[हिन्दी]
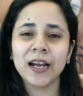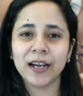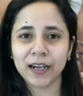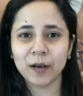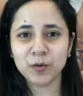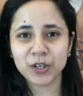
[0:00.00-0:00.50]

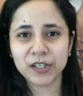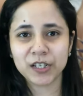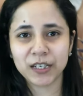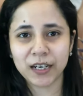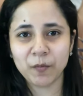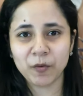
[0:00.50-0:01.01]
अगर आप मुझे
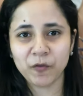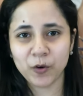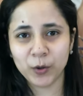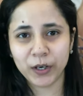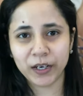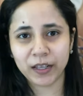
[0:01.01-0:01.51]
इंस्टाग्राम पर
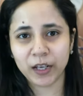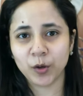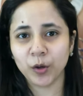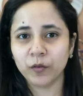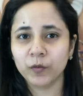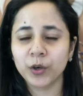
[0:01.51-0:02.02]
फॉलो करते हैं तो
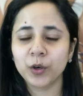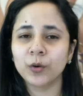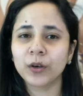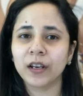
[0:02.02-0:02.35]
यू वुड नो